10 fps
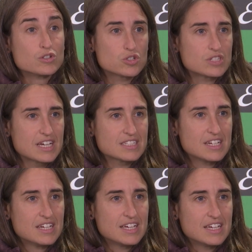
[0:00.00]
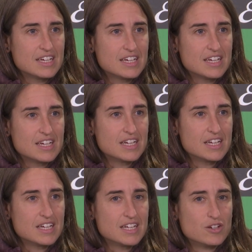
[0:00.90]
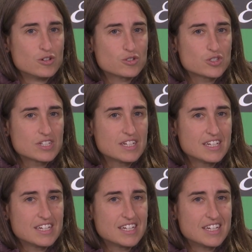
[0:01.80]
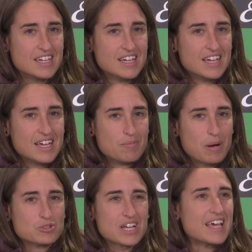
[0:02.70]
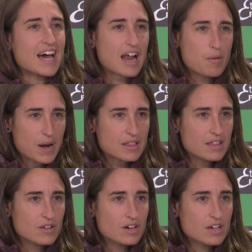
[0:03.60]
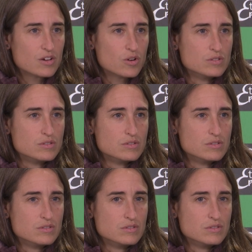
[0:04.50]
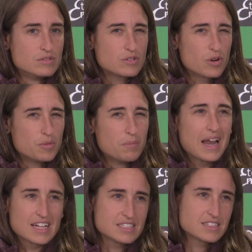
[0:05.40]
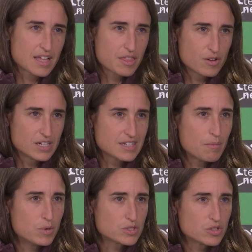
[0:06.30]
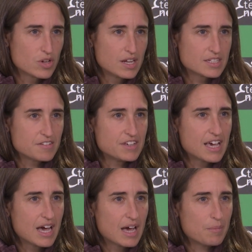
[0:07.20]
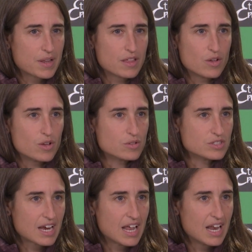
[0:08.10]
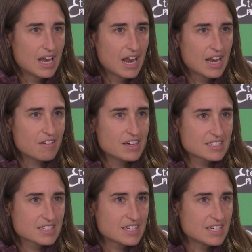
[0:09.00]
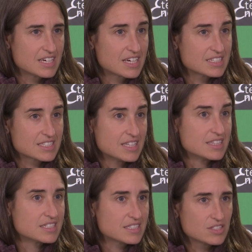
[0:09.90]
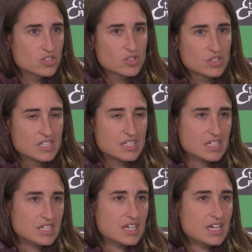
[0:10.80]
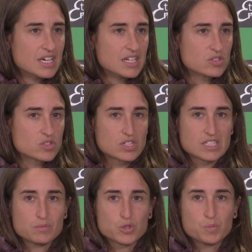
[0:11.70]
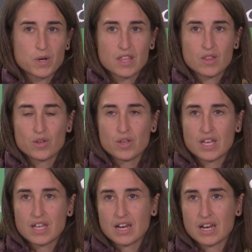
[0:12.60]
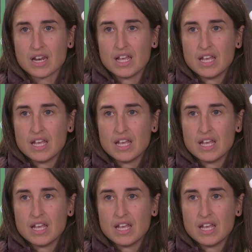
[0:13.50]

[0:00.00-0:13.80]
nosotras eh, nos, eh, vamos a llegar al partido con, malas sensaciones ambos. ¿no? El Sevilla ha perdido hoy contra el Alavés, que, que está en descenso, y, y, nosotras hemos perdido hoy en,